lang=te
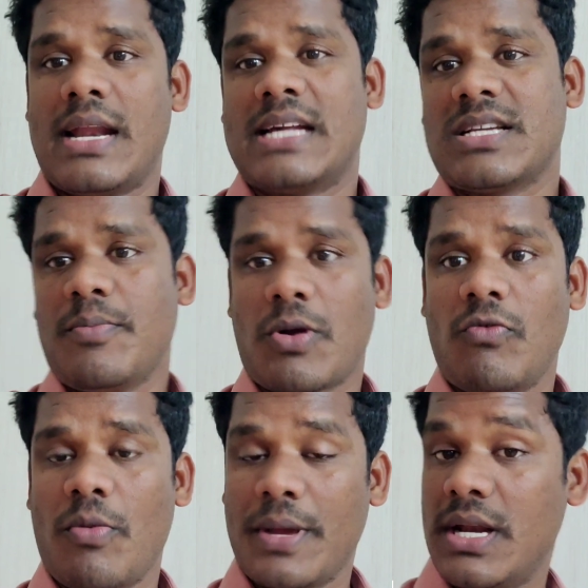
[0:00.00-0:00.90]

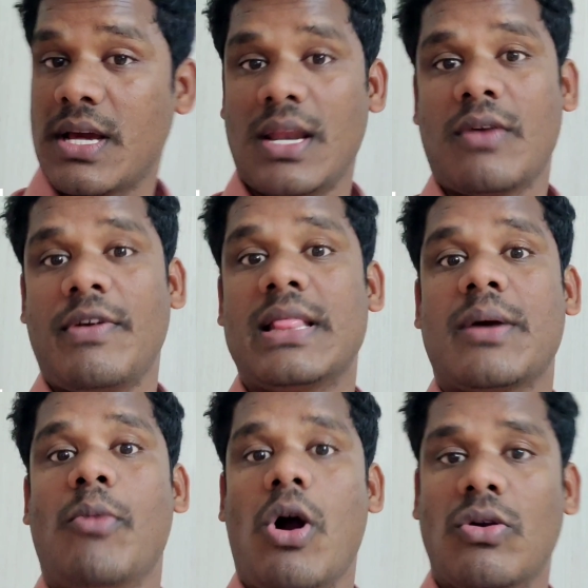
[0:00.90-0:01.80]
నరసాపురం ఉప ఎన్నికలకు
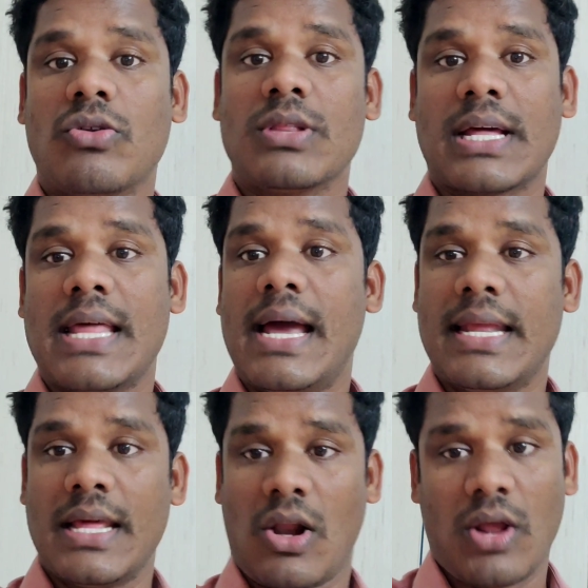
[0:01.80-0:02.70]
వెళ్తే బాగుంటుంది కదా
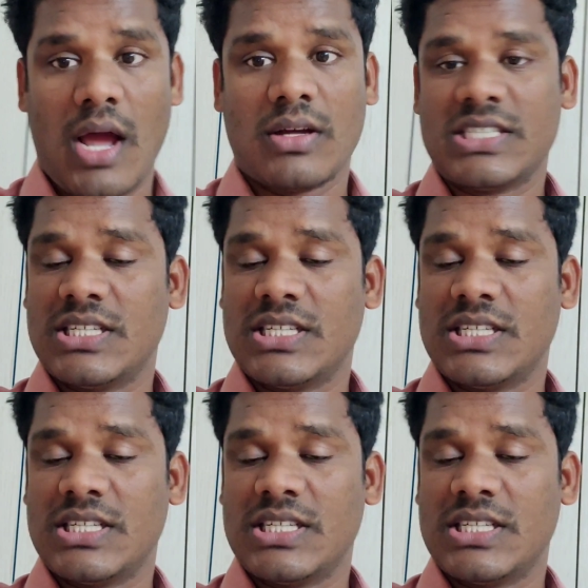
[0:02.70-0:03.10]
అని రఘురామ